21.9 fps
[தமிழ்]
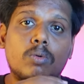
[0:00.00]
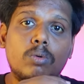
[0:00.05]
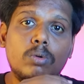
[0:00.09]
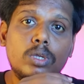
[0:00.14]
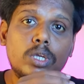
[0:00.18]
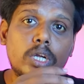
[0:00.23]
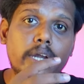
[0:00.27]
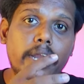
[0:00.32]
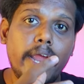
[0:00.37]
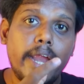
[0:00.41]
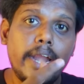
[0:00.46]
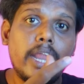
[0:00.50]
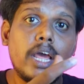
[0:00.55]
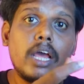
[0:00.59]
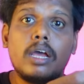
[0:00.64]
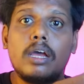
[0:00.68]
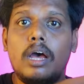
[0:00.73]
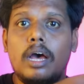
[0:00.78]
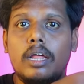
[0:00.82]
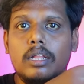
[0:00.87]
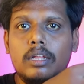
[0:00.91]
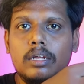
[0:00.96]
கொஞ்சம் டேட்டா
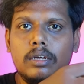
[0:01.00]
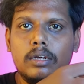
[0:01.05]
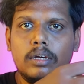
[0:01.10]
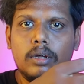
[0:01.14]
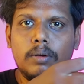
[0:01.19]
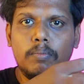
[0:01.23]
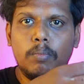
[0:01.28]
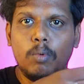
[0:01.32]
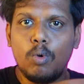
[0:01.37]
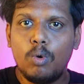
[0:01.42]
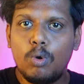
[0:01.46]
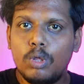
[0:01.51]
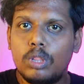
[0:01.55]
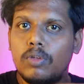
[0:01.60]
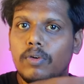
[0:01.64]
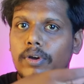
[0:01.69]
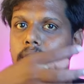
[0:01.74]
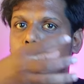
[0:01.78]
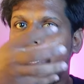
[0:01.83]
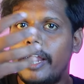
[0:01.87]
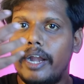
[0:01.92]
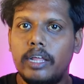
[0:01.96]
அந்த ப்ளூடூத்
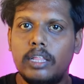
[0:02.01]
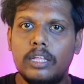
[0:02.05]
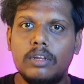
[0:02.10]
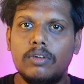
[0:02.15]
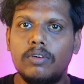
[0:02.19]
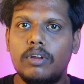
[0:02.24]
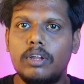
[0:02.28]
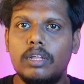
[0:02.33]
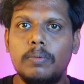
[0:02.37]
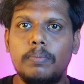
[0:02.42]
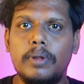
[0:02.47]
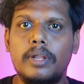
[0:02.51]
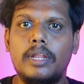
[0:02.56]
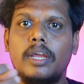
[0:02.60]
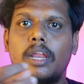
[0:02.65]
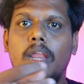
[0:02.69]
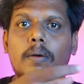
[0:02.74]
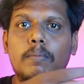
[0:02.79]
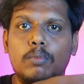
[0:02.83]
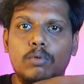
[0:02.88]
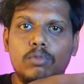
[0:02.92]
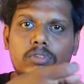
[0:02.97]
வழியாக எடுத்துகிட்டு வருது
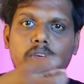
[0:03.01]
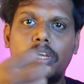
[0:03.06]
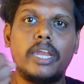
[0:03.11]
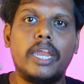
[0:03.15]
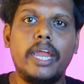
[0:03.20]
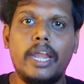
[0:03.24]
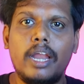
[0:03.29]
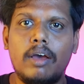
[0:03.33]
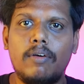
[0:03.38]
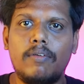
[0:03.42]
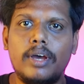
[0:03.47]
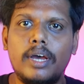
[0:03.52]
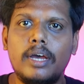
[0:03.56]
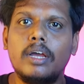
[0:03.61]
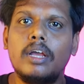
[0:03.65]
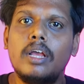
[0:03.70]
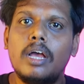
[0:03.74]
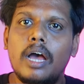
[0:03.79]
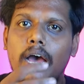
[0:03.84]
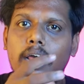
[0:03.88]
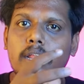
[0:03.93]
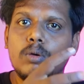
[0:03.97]
பார்த்தீங்களா மியூசிக் டேட்டாவை
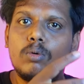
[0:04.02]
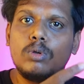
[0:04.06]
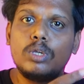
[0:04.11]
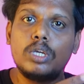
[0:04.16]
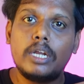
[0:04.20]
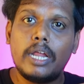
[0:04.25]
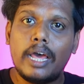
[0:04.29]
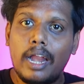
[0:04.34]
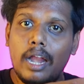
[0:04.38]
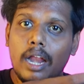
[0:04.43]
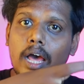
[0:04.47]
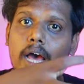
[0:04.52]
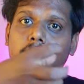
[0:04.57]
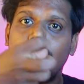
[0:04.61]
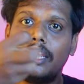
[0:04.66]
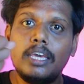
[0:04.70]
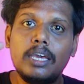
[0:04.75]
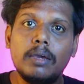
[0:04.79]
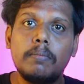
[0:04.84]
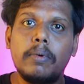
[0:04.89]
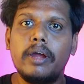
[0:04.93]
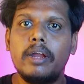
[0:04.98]
அது கொஞ்சம் நல்லா
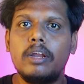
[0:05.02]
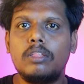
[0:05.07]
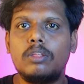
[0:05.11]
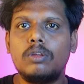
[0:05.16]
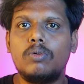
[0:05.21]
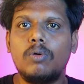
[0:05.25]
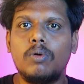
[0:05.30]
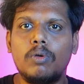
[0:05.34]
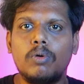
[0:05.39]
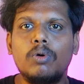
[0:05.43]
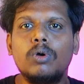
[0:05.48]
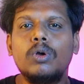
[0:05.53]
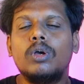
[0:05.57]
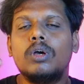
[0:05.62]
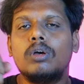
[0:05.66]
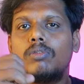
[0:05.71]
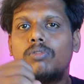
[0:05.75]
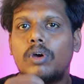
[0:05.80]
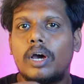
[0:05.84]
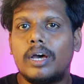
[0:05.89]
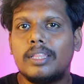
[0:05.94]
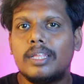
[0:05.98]
அதிகமாக எடுத்துகிட்டு வரும்
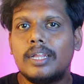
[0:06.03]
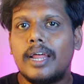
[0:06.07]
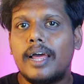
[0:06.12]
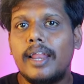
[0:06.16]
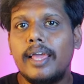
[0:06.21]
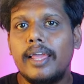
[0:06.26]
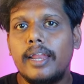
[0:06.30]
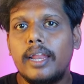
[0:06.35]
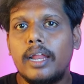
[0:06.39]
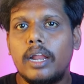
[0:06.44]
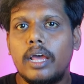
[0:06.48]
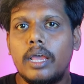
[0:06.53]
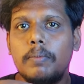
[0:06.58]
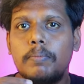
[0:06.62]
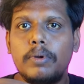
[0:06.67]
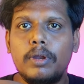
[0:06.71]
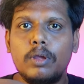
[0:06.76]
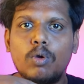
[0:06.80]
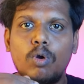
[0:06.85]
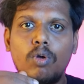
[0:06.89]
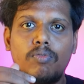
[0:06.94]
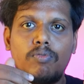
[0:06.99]
ஸோ அதனால் என்னென்னா
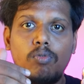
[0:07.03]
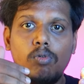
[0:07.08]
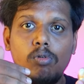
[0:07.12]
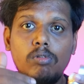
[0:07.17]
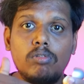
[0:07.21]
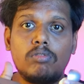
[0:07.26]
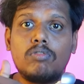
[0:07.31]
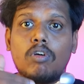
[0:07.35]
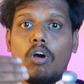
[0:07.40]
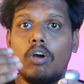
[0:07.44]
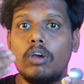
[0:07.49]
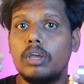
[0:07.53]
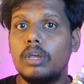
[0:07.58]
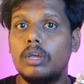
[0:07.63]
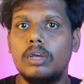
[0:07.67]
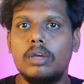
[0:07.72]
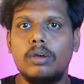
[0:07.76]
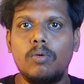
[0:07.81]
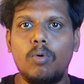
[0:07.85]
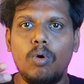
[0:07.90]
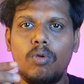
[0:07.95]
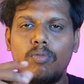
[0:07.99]
இப்போ நீங்கள் ஒரு ஃபுல்
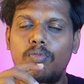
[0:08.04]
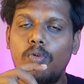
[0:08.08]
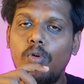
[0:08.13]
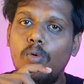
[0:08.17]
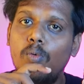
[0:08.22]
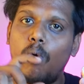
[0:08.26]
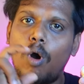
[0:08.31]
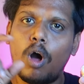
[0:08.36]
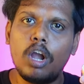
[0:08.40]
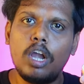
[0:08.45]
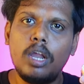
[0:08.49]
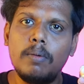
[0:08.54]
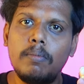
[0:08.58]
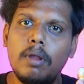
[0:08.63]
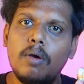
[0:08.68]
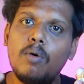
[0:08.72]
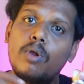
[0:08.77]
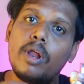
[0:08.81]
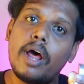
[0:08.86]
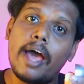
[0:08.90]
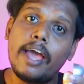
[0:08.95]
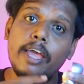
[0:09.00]
சாங்கு ஒரு ஃபுல்
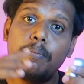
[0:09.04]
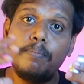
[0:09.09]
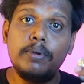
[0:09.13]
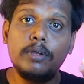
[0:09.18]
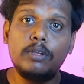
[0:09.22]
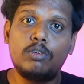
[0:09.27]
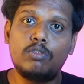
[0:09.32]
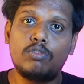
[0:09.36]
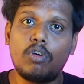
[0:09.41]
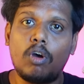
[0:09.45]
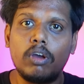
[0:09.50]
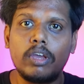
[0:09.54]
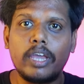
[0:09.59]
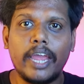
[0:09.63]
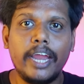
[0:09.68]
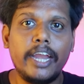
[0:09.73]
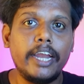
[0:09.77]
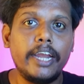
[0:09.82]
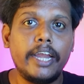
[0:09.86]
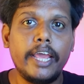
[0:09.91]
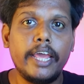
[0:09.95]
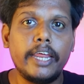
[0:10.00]
வால்யூமில் ஒரு ஹை பிச் சாங்
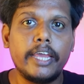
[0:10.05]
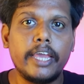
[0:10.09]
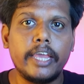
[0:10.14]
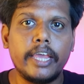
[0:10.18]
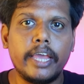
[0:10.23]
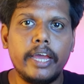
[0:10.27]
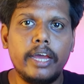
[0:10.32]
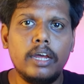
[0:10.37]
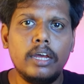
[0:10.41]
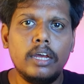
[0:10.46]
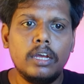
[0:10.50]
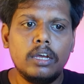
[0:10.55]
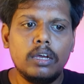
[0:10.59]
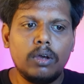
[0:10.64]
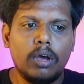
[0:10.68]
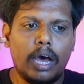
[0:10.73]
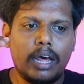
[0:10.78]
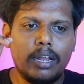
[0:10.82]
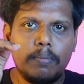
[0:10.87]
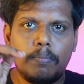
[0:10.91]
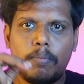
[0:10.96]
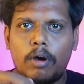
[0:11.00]
கேட்டுக்கிட்டே இருக்கீங்க
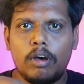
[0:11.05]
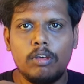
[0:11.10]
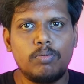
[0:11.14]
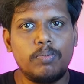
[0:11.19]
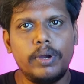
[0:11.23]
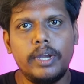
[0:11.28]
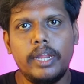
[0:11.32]
அதை பாஸ்